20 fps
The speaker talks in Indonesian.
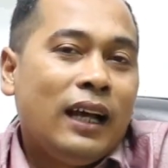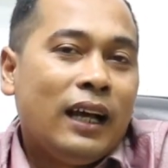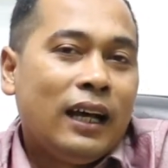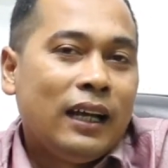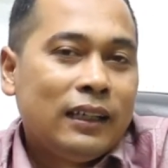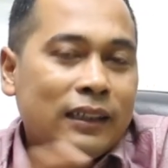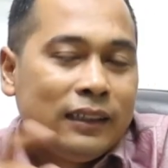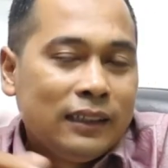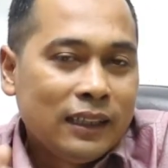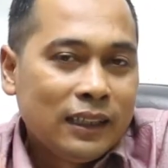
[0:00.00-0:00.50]

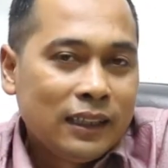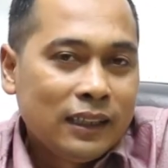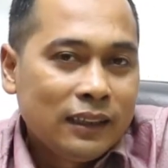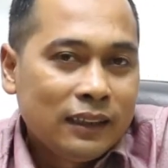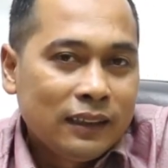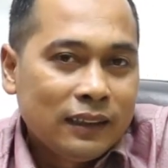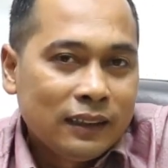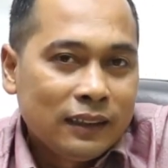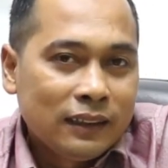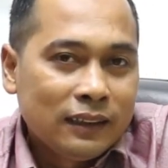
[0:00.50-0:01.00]

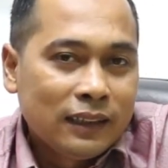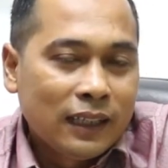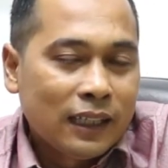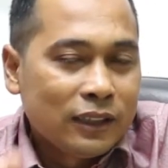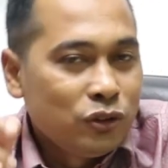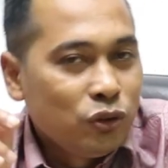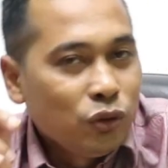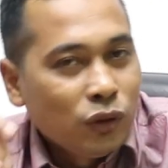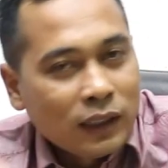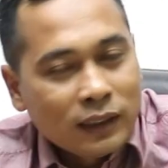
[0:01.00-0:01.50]
Anda uh,
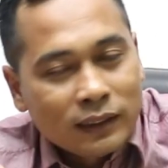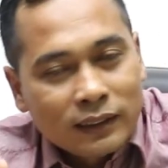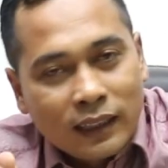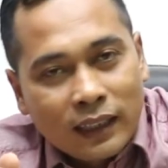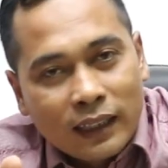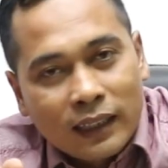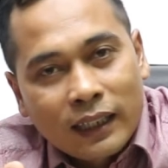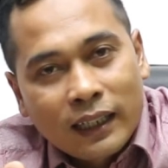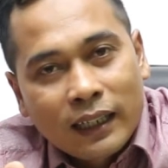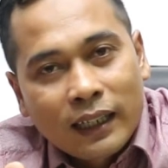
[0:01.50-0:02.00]
ajukan
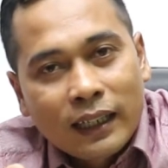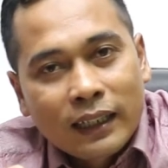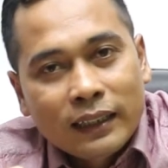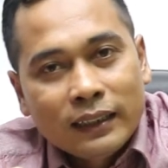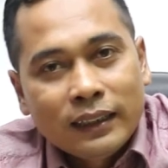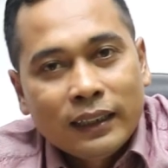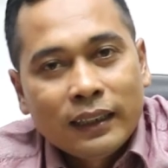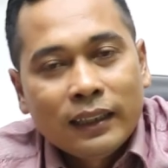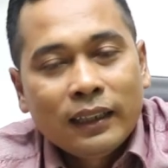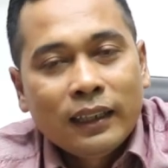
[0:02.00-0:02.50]

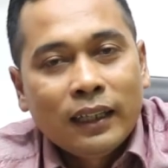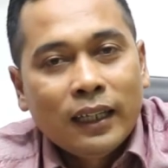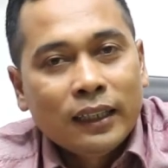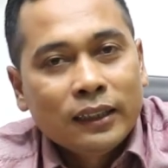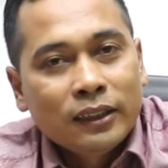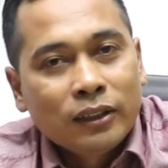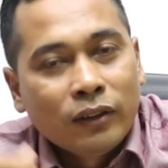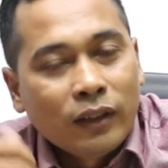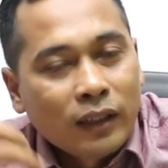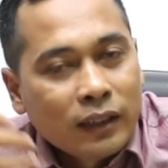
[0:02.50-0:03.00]
tangan ya
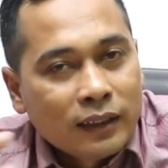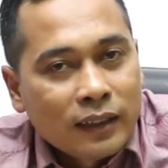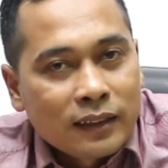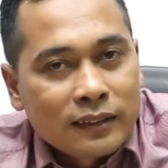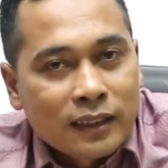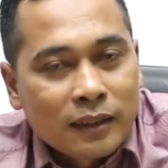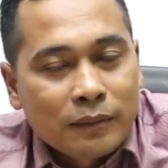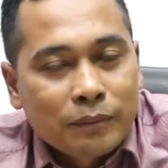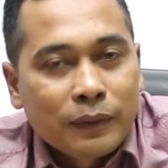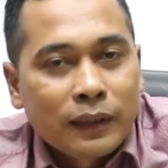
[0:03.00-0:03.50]
atau Anda
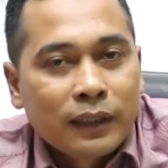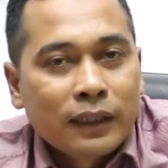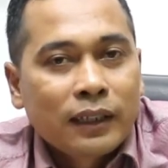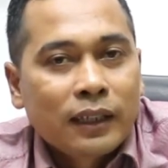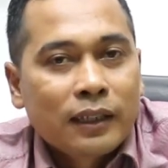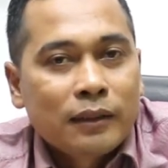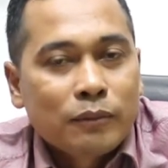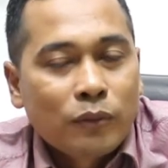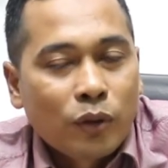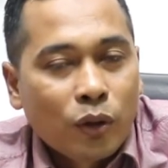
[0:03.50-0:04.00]

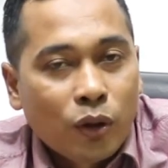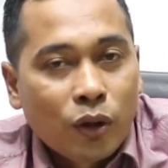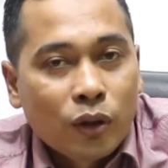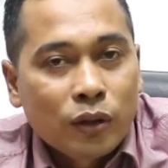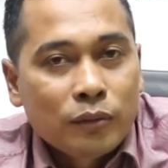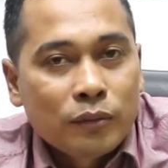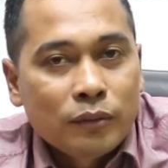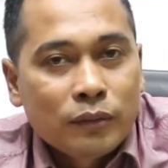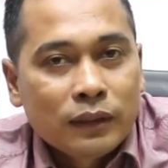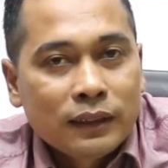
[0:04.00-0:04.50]
sampaikan
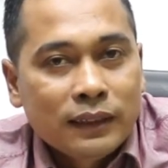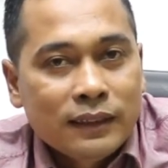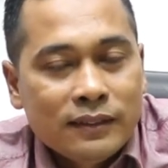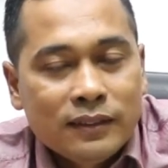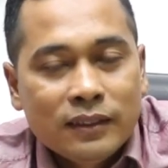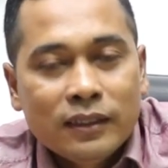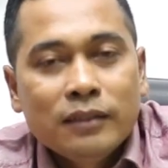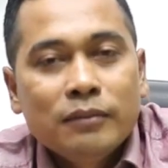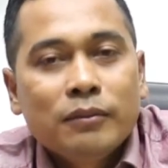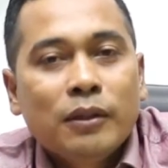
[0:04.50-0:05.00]
mohon
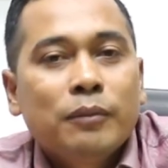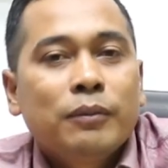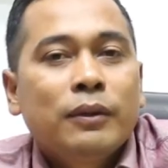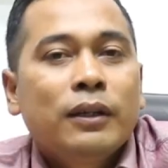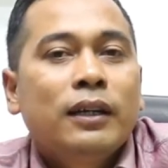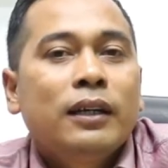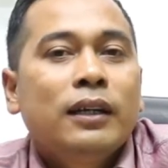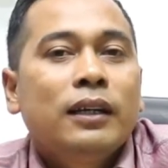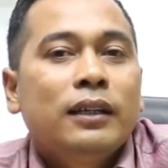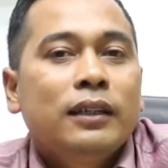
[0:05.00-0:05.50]
izin
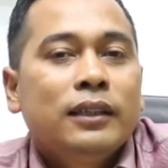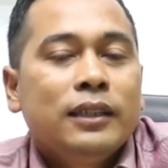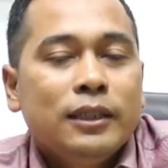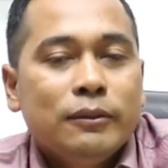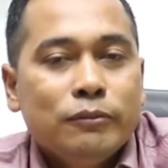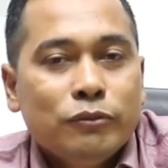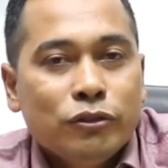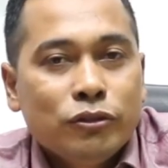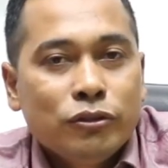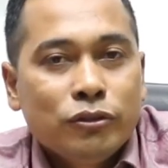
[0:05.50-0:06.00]
Bapak,
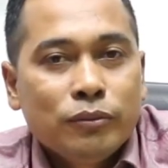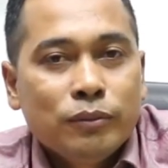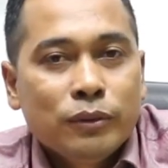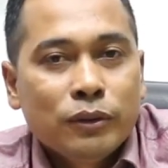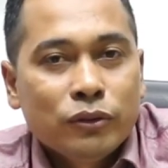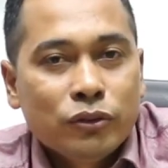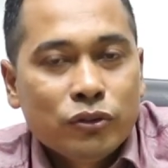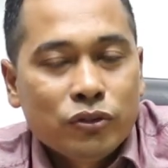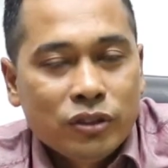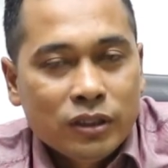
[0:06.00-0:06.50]
Ibu
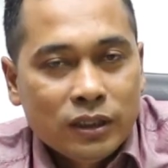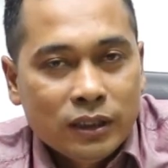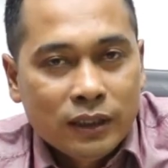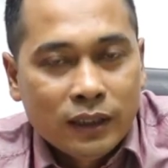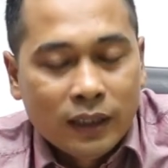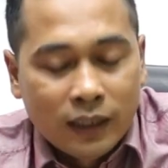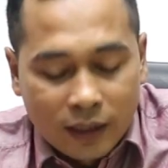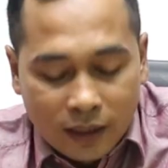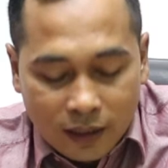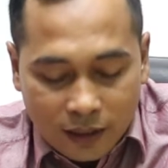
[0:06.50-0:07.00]

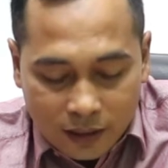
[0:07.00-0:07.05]
penguji